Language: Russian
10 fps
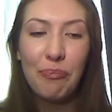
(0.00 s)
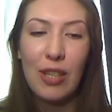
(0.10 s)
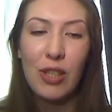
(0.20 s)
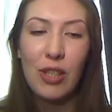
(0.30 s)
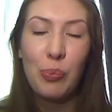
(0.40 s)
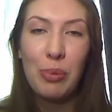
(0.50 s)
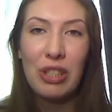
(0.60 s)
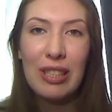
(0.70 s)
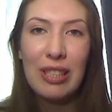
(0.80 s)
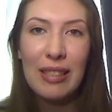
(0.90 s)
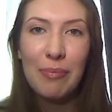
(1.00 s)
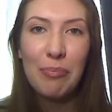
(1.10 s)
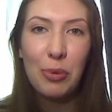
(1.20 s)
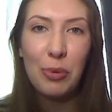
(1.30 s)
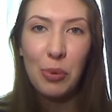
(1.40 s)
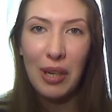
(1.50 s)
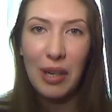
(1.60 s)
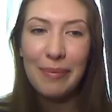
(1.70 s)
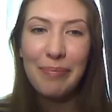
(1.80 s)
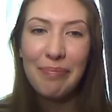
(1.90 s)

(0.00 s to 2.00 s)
Так что пишите, буду рада.